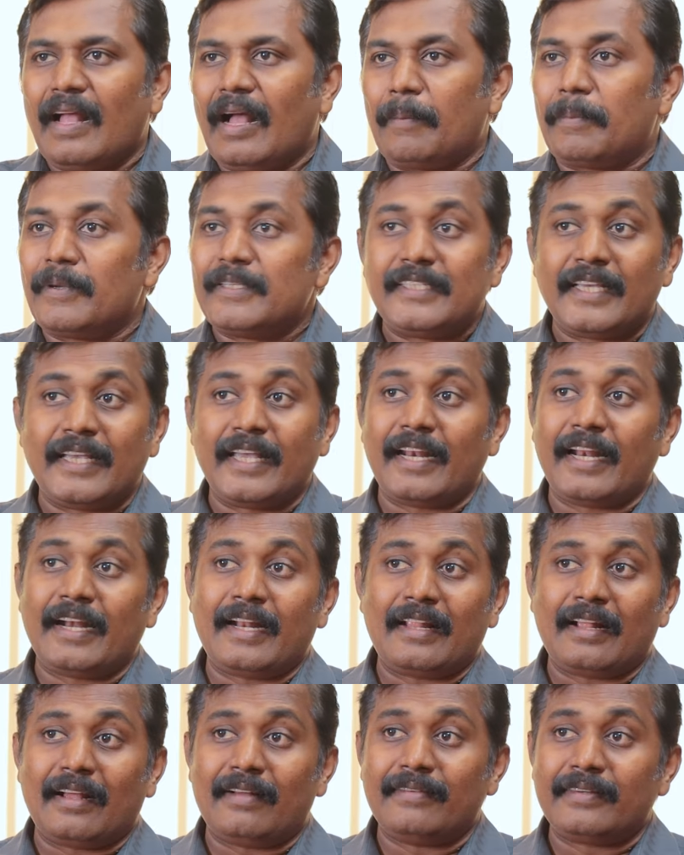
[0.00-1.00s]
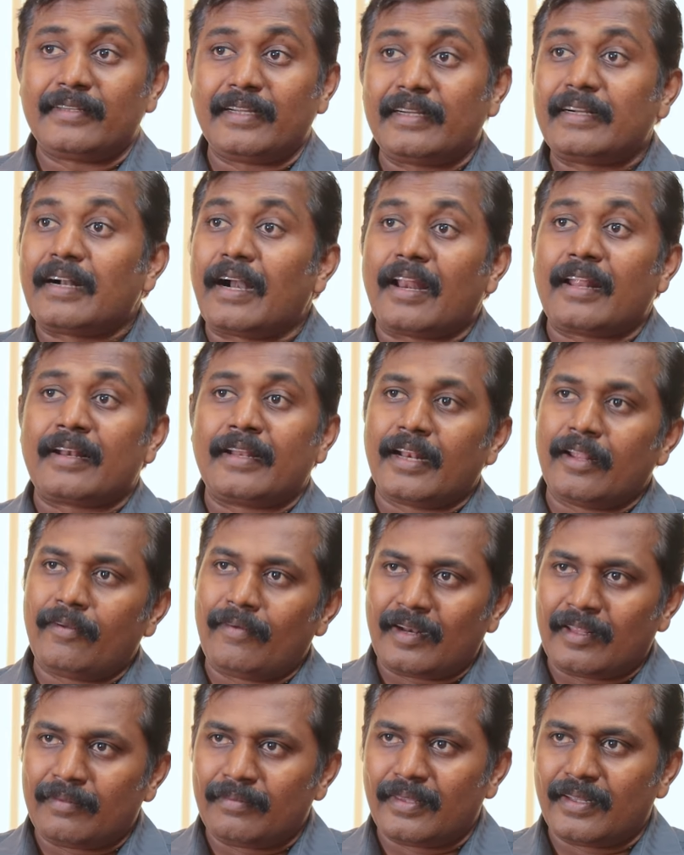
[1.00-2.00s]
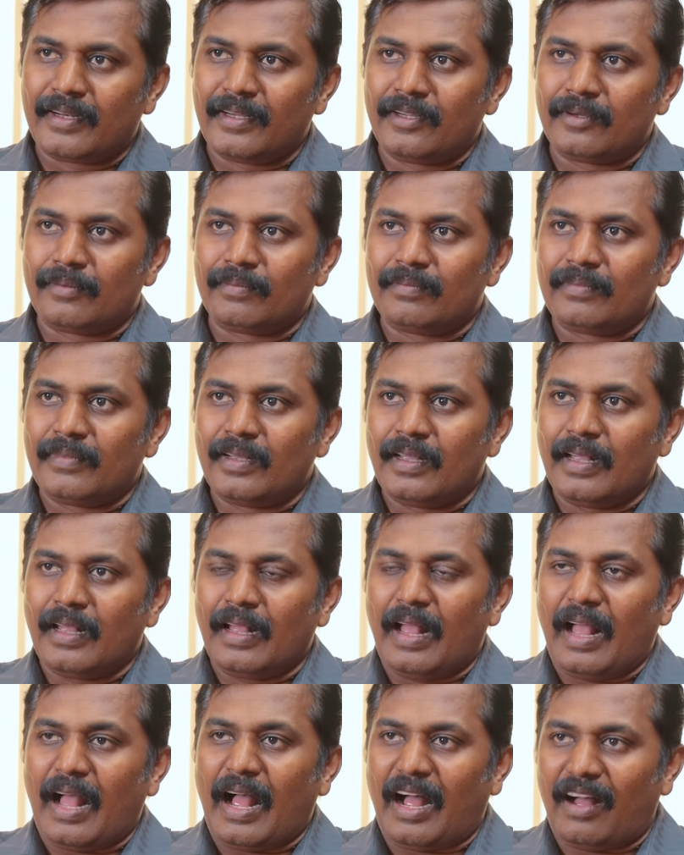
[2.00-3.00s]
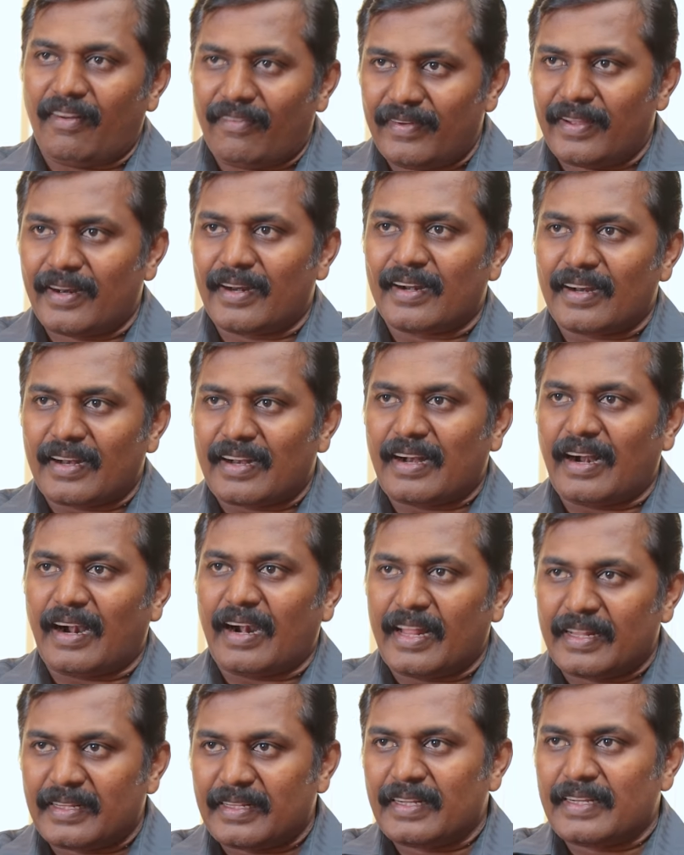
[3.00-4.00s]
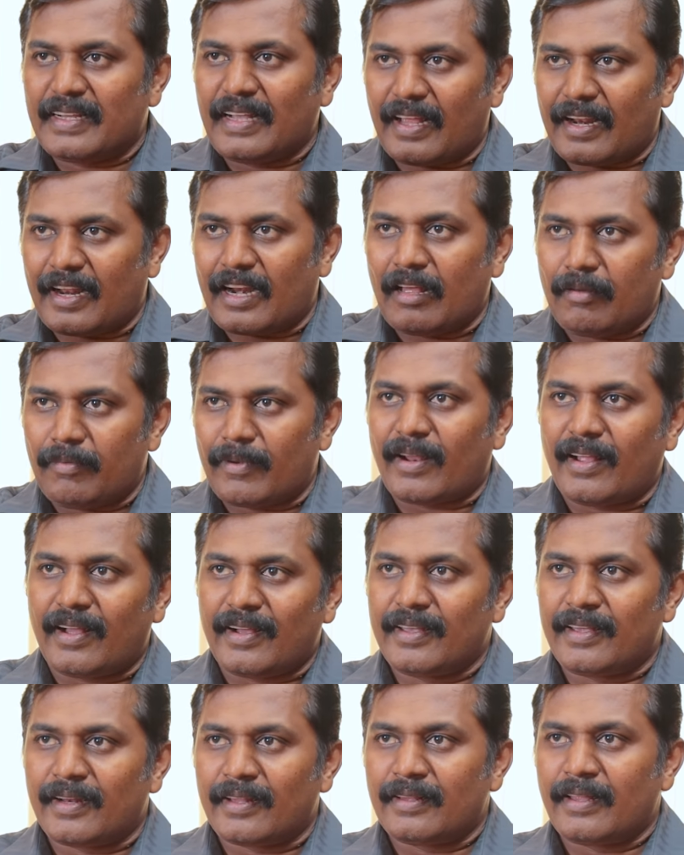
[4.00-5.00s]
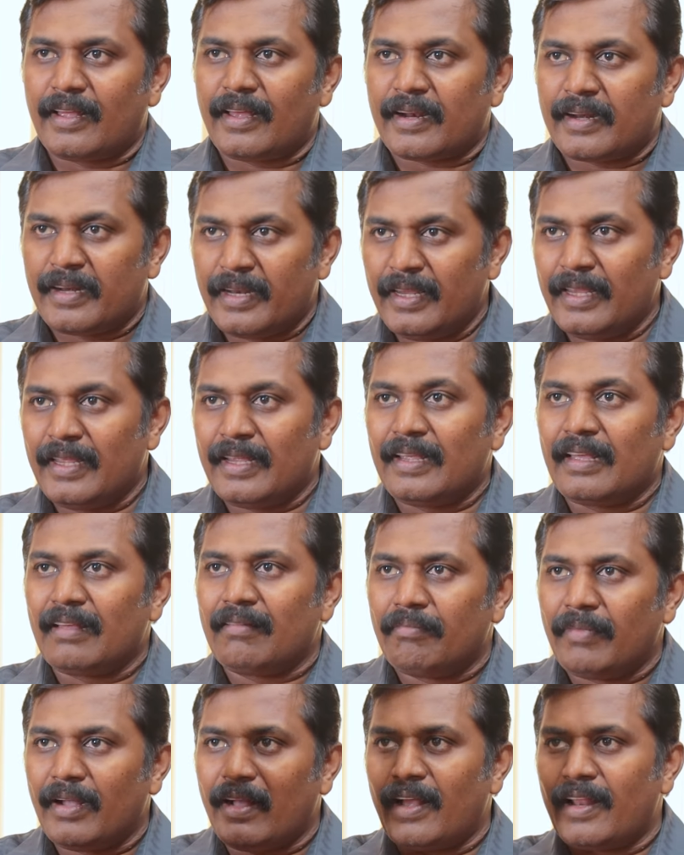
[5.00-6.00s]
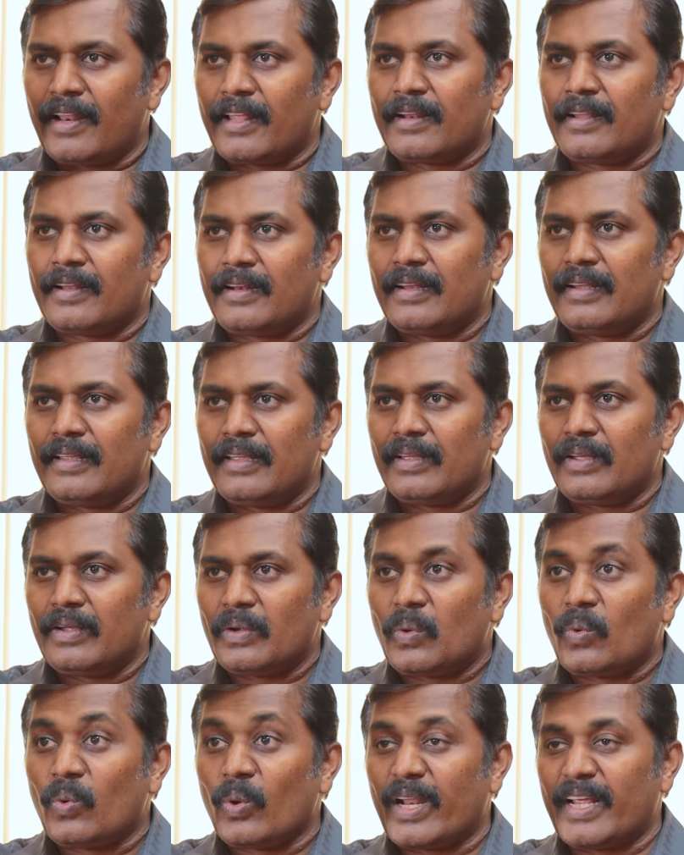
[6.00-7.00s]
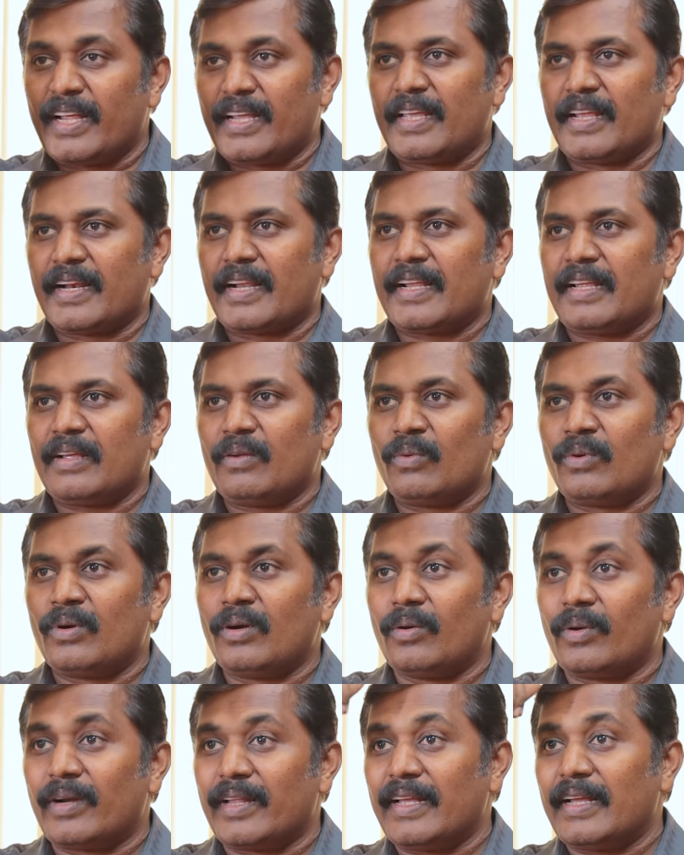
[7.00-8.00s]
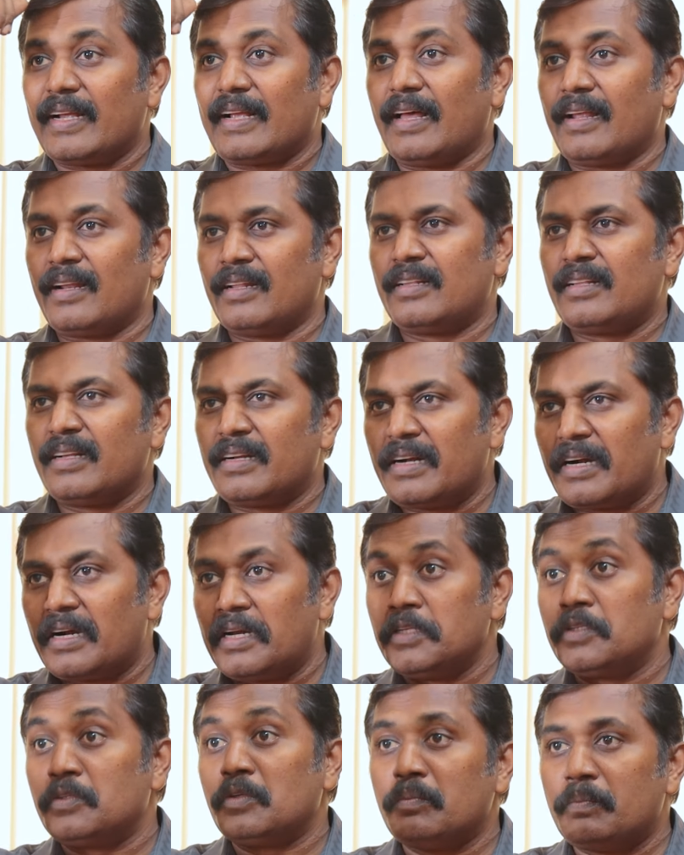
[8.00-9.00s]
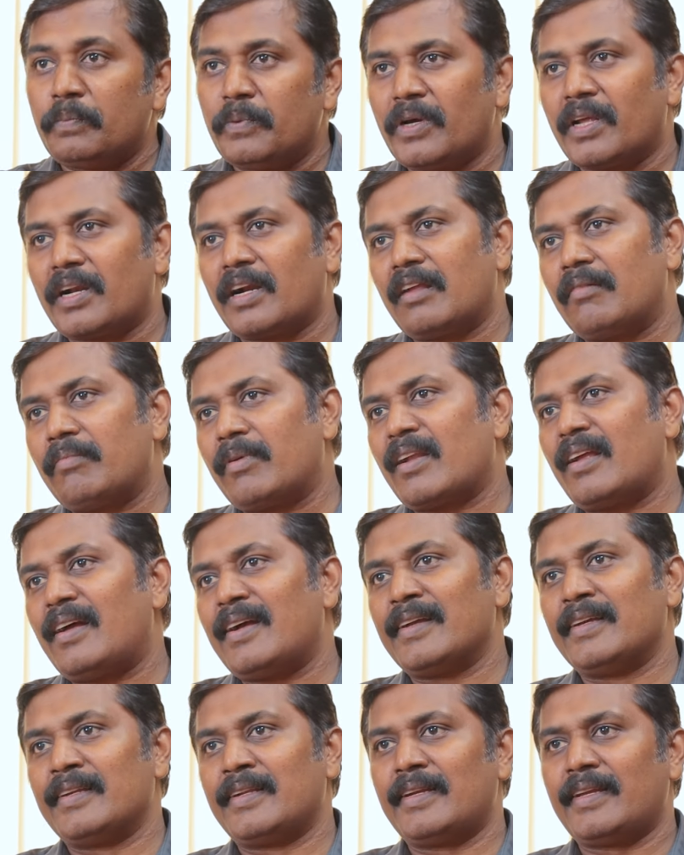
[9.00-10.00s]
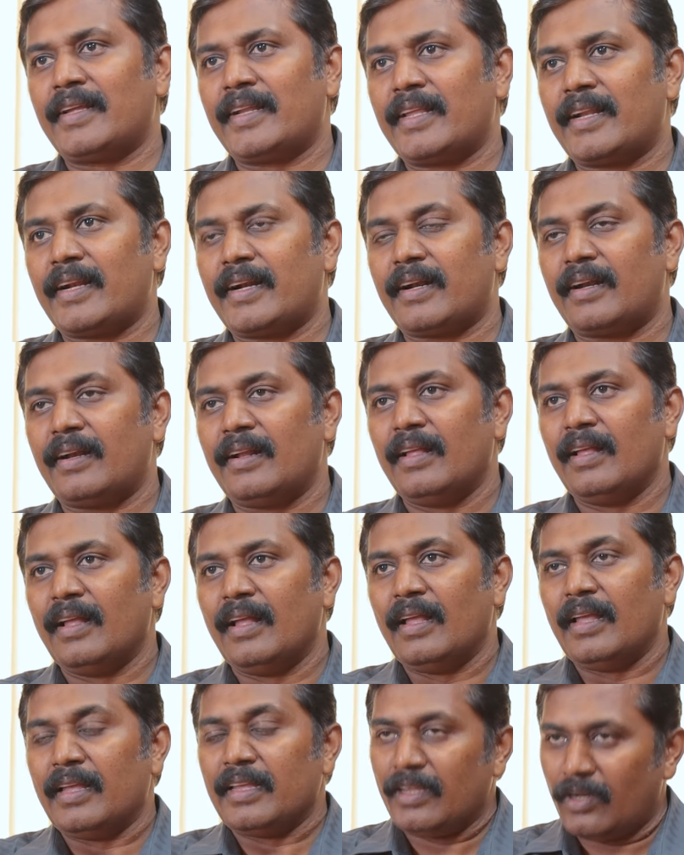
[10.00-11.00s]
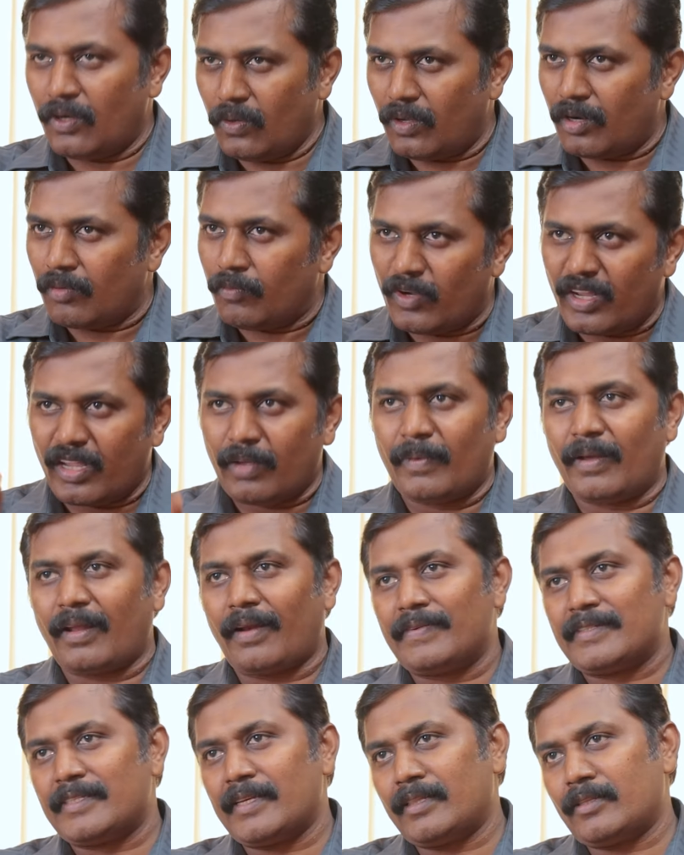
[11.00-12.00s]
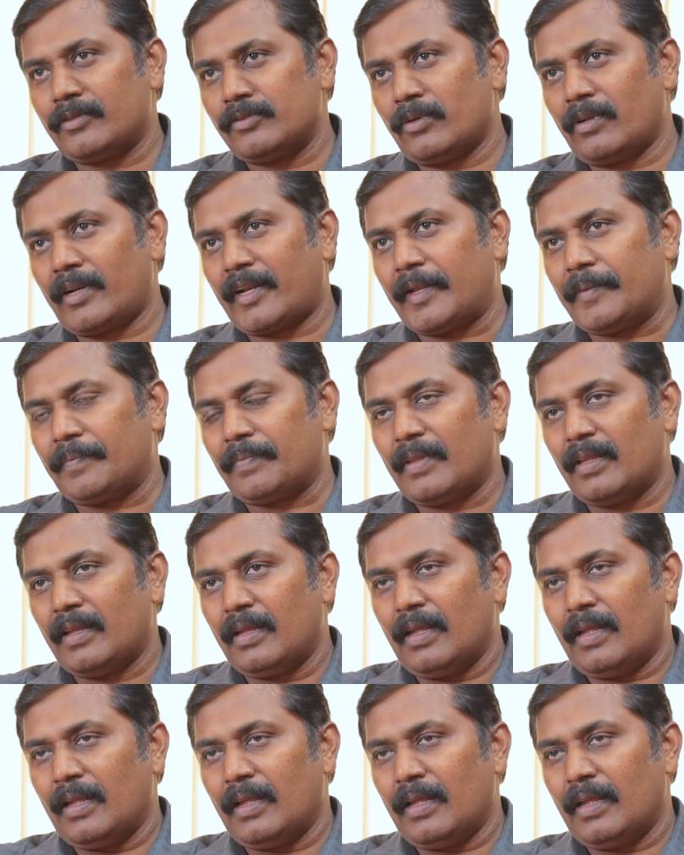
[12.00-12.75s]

அப்போ ஜெயலலிதாவுக்கு கள நிலவரம் தெரியும் அவர் களத்துக்கான நபராக இருந்தார் நீங்க மேல நின்று குலைக்கிற உங்களுடைய கருத்துக்களை துப்புகிற நபராக இருக்கிறீர்கள் இன்னொரு முக்கியமான விஷயத்தையும் சொல்றேன்